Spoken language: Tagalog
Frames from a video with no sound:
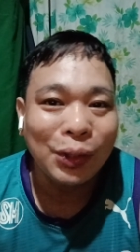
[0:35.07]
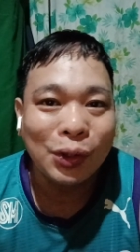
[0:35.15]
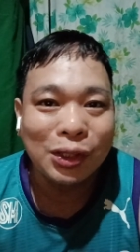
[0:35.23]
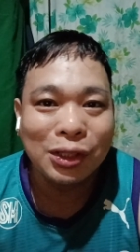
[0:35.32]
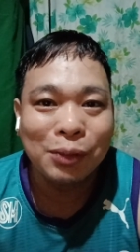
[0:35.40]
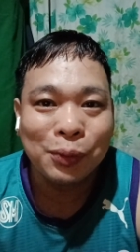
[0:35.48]

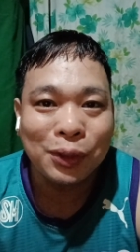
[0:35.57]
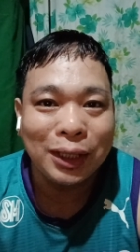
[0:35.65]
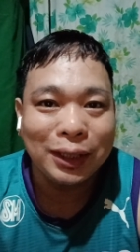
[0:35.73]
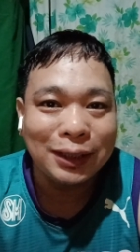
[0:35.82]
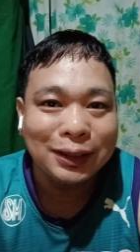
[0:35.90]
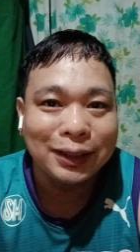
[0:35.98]
Na-order po
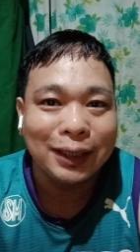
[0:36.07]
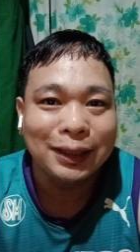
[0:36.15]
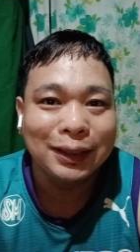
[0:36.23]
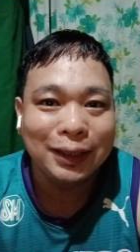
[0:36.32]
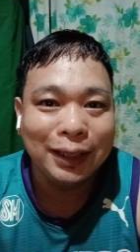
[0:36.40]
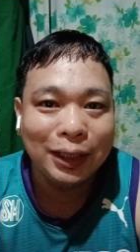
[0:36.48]
natin sa
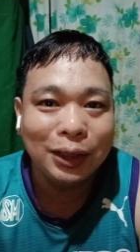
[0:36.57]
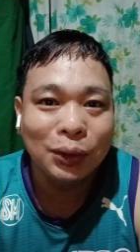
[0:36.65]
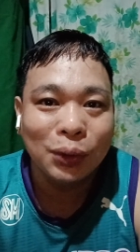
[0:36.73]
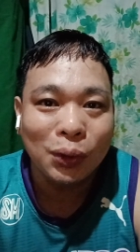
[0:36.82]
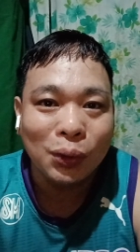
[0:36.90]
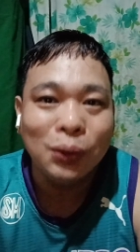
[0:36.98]

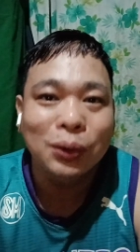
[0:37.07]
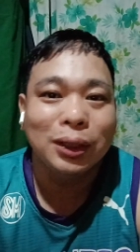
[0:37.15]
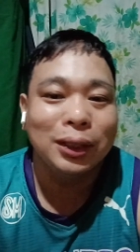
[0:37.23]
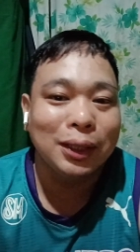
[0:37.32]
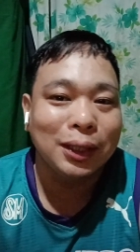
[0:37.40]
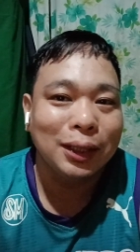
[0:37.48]
TikTok
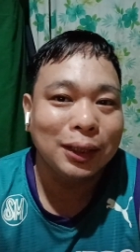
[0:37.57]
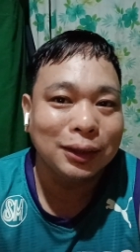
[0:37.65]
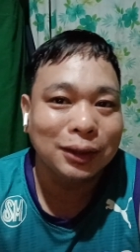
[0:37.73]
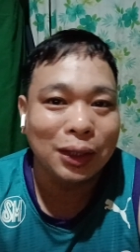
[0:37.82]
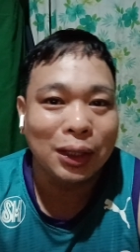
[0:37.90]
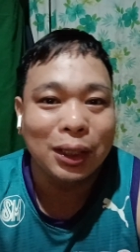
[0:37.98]
and
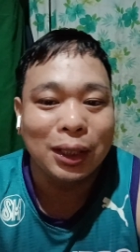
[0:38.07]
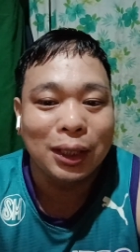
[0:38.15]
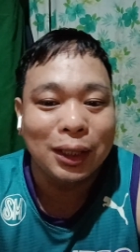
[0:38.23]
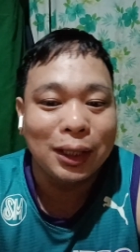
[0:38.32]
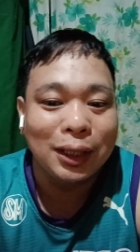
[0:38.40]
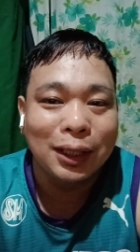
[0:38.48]
sa
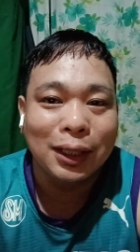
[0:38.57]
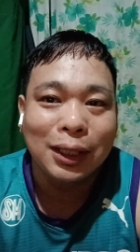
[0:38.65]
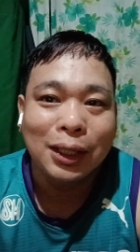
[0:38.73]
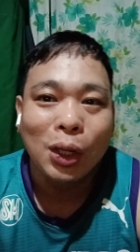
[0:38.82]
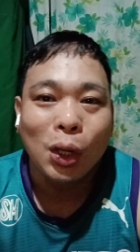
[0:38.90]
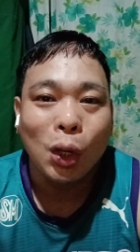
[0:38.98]

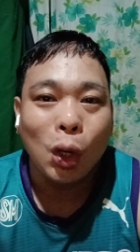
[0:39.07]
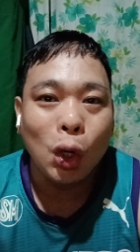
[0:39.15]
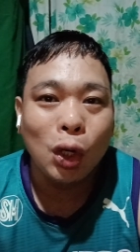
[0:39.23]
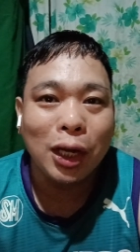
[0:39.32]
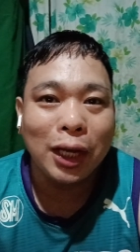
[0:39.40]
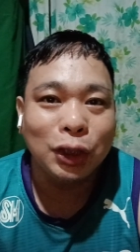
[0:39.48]

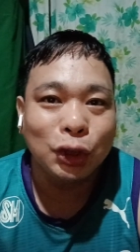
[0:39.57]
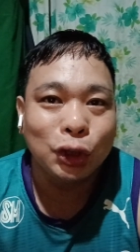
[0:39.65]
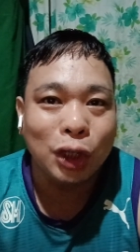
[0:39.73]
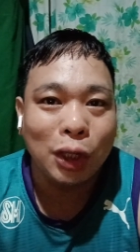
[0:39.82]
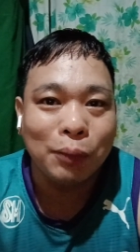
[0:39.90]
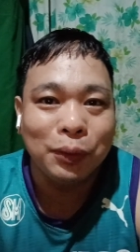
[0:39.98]
online
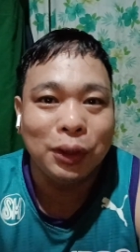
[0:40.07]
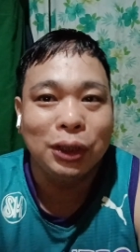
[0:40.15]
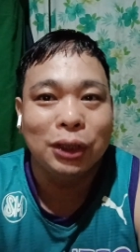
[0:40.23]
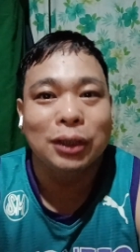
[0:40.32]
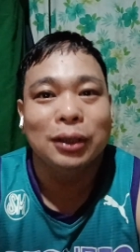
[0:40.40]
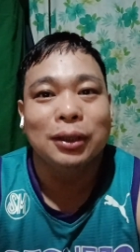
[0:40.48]

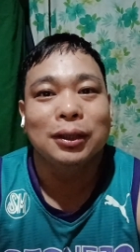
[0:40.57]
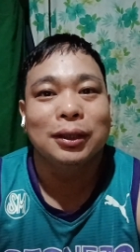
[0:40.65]
shopping.